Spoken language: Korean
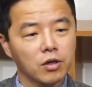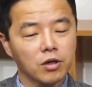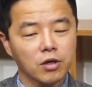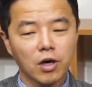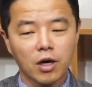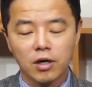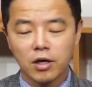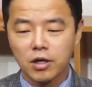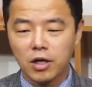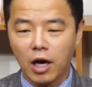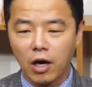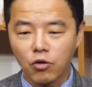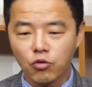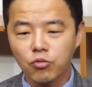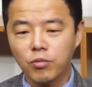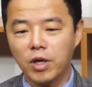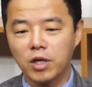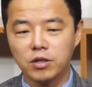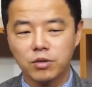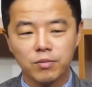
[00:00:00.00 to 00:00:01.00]
그 아까
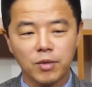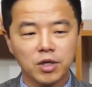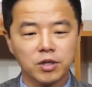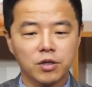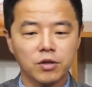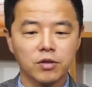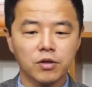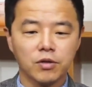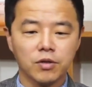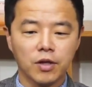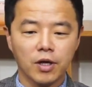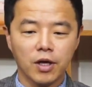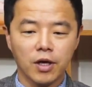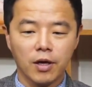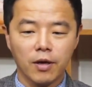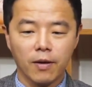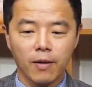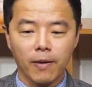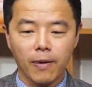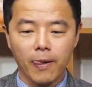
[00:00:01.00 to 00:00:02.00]
야구
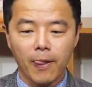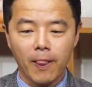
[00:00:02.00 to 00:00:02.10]
말씀하셨는데.